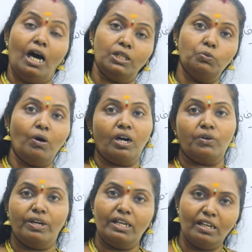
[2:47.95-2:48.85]

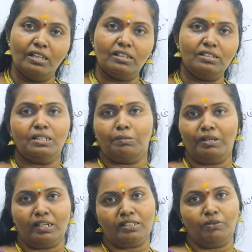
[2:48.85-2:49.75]
அதுவாகவே இருந்தது
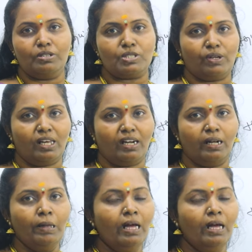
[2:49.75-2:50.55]
அப்படிங்கிறது அவங்க சொன்னாங்க